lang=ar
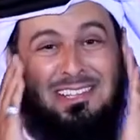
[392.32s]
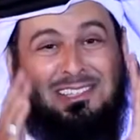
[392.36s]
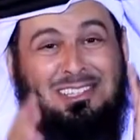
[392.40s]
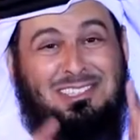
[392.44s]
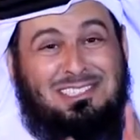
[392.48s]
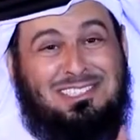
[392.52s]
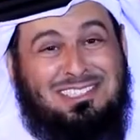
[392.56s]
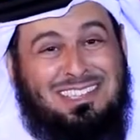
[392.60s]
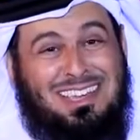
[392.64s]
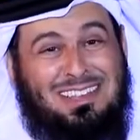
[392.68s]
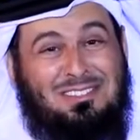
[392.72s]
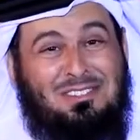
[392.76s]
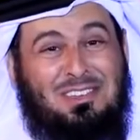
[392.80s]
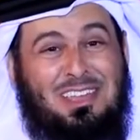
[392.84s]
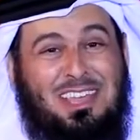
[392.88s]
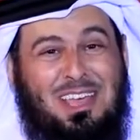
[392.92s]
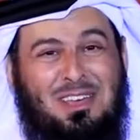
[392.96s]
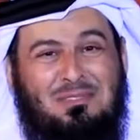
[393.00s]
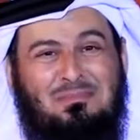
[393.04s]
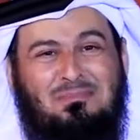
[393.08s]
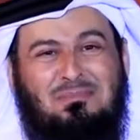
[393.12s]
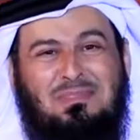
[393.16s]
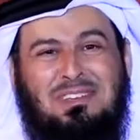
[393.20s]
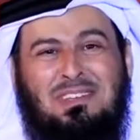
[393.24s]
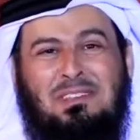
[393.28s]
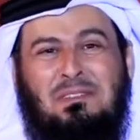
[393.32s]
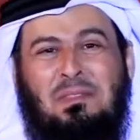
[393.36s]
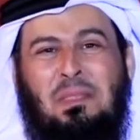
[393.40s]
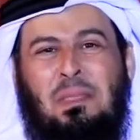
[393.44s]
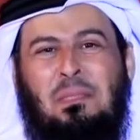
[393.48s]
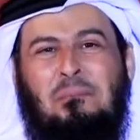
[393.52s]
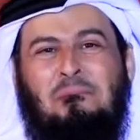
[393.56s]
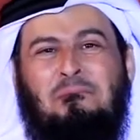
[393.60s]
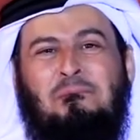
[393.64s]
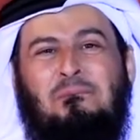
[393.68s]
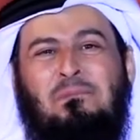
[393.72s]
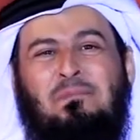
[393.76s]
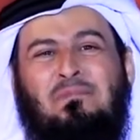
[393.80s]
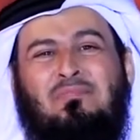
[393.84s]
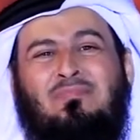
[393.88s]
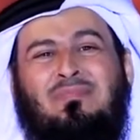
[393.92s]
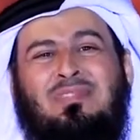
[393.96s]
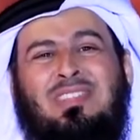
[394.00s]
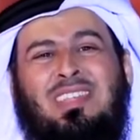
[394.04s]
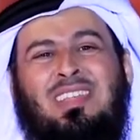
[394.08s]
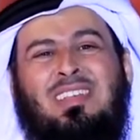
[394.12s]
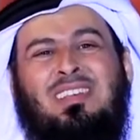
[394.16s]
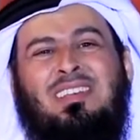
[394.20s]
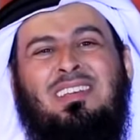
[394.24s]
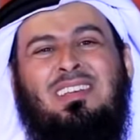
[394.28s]
يدس بيخبي
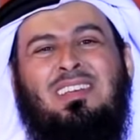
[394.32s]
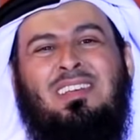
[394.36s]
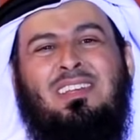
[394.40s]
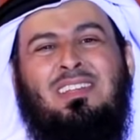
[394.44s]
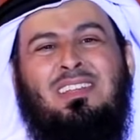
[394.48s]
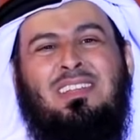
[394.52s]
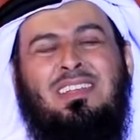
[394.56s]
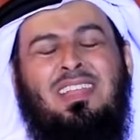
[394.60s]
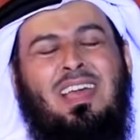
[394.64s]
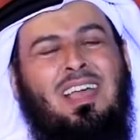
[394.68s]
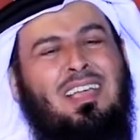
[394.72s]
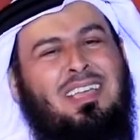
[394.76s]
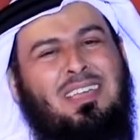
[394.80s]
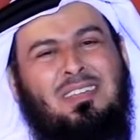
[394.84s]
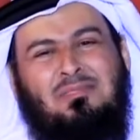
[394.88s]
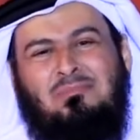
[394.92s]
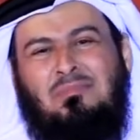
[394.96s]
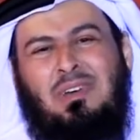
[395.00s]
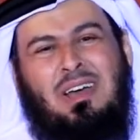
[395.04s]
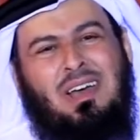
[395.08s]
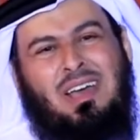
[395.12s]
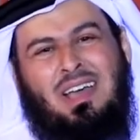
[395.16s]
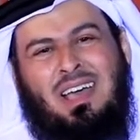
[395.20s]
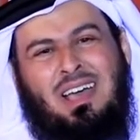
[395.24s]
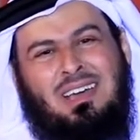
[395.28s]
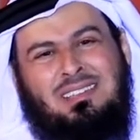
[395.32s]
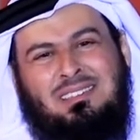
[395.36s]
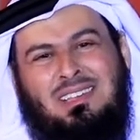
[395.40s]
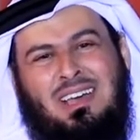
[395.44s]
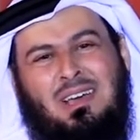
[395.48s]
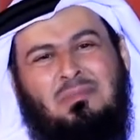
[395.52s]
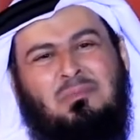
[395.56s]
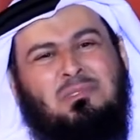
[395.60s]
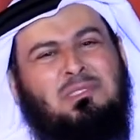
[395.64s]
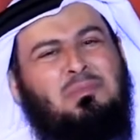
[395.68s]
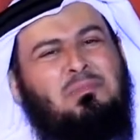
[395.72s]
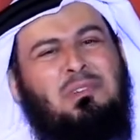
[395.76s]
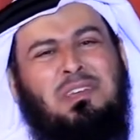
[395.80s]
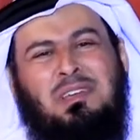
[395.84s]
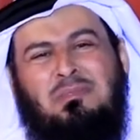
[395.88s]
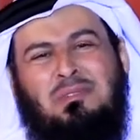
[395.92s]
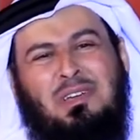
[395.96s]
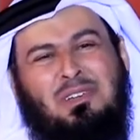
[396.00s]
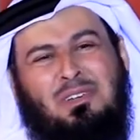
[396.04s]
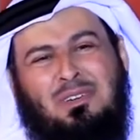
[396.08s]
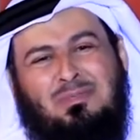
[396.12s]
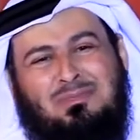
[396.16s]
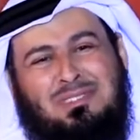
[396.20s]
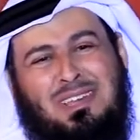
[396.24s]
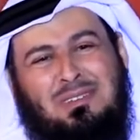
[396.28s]
لكن ما عاد ابو طبيع
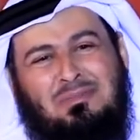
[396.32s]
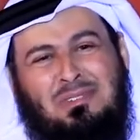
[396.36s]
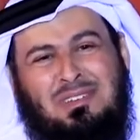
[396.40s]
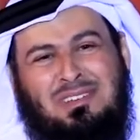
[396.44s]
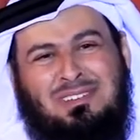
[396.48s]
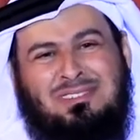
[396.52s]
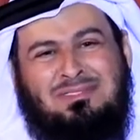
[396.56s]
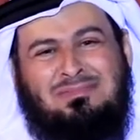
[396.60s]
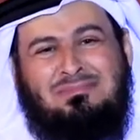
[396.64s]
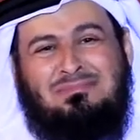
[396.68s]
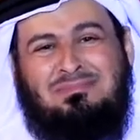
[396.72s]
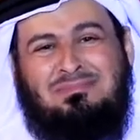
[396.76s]
ما يكون طبع